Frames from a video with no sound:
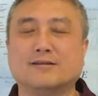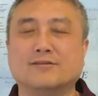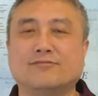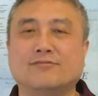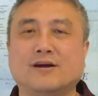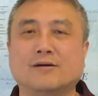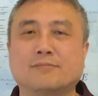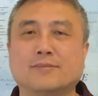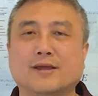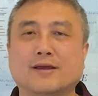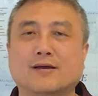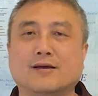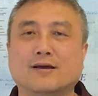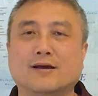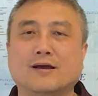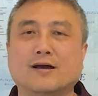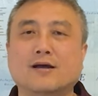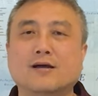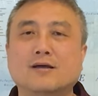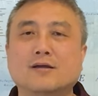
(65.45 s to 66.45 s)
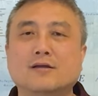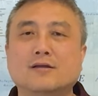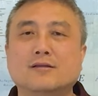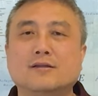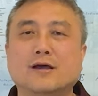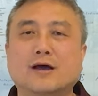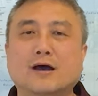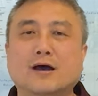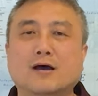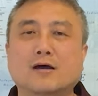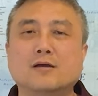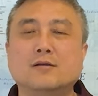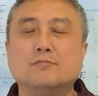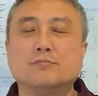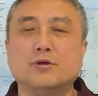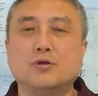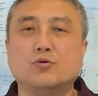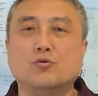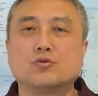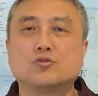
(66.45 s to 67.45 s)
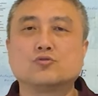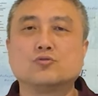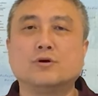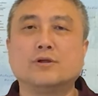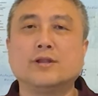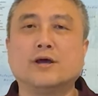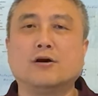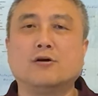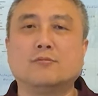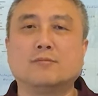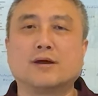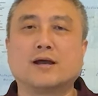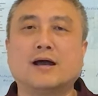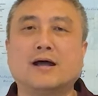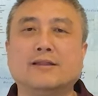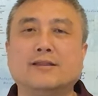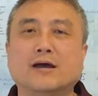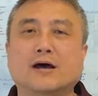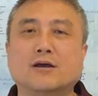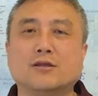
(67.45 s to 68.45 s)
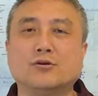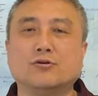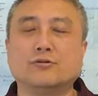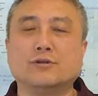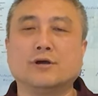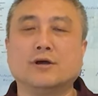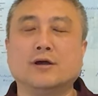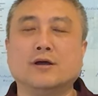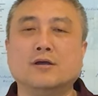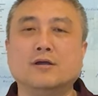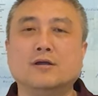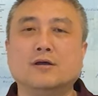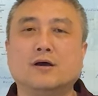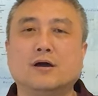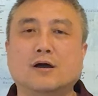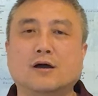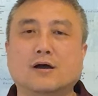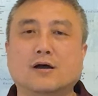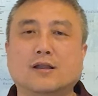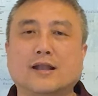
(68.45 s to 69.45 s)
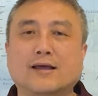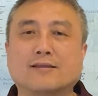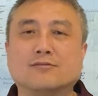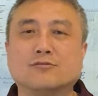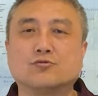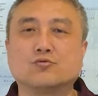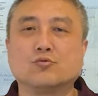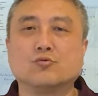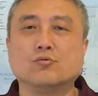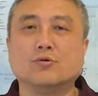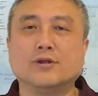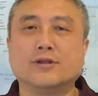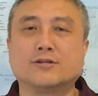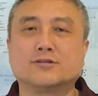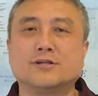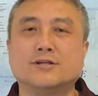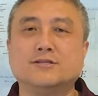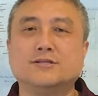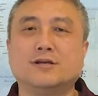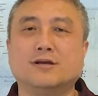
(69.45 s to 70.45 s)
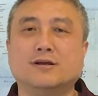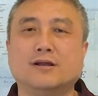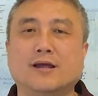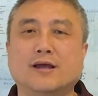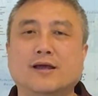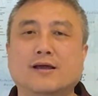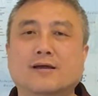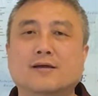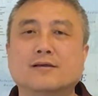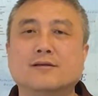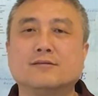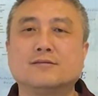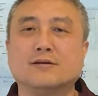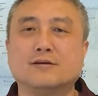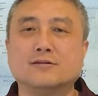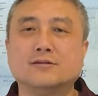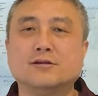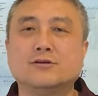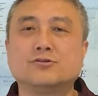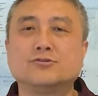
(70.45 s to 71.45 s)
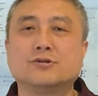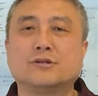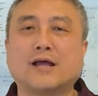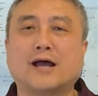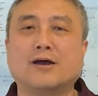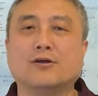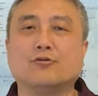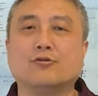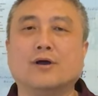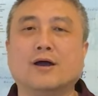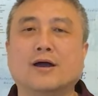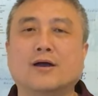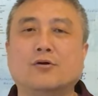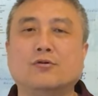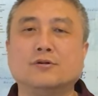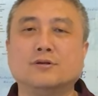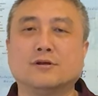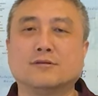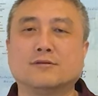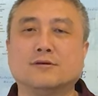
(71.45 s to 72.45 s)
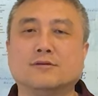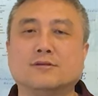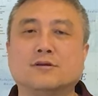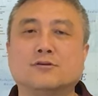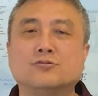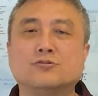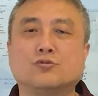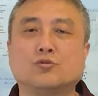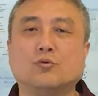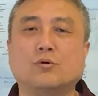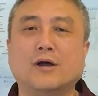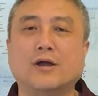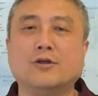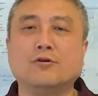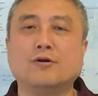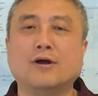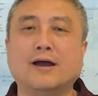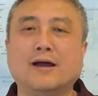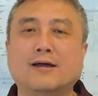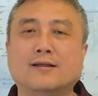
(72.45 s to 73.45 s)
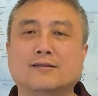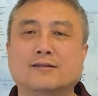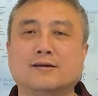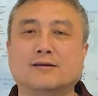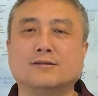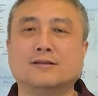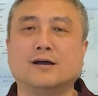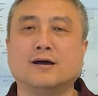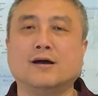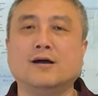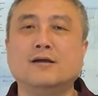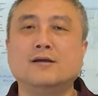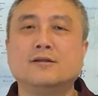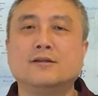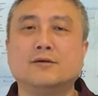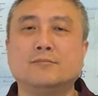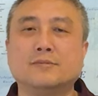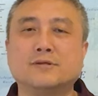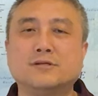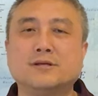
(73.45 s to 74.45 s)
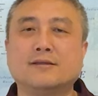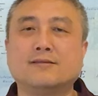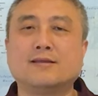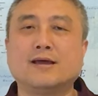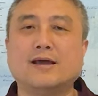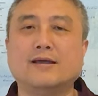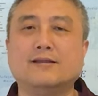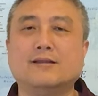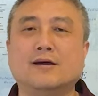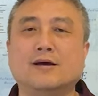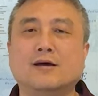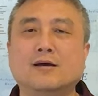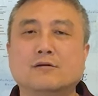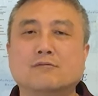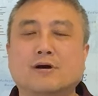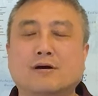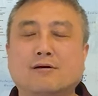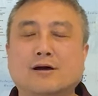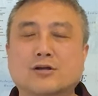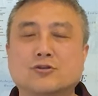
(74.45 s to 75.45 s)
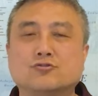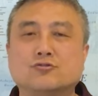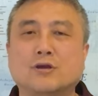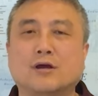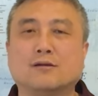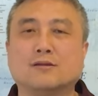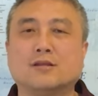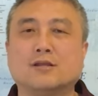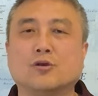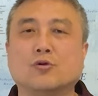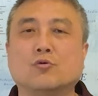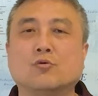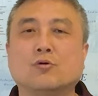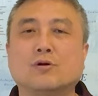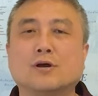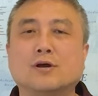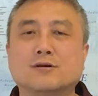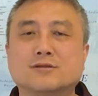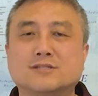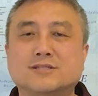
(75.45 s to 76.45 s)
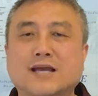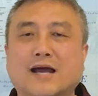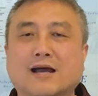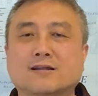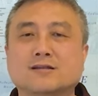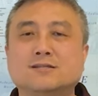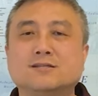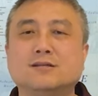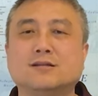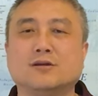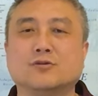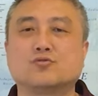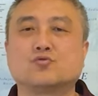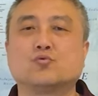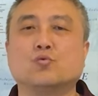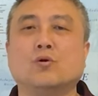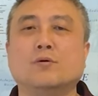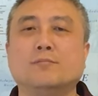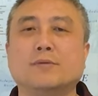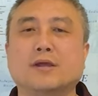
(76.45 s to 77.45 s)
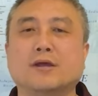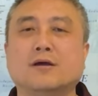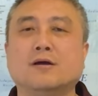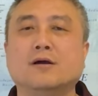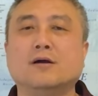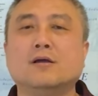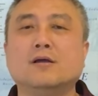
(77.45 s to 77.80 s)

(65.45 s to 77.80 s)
这方面啊，那比如说呢，我们看到有的。呃，来自中国的申请人曾经是党员或者曾经是团员等等，那么现在呢，往往需要提供更详细的说明。